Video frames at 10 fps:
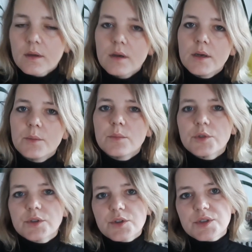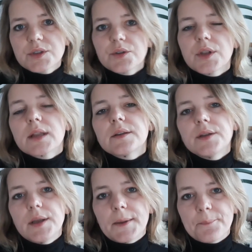E, moi drodzy, to na
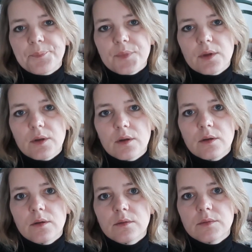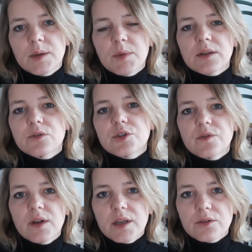tyle. E, temat
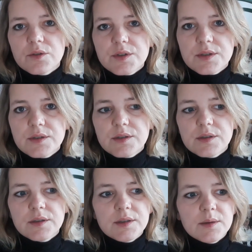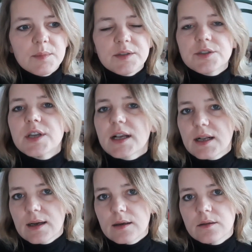lożowania to jest e, temat
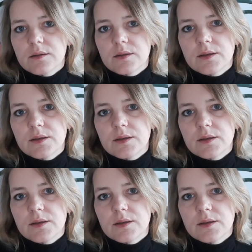rzeka.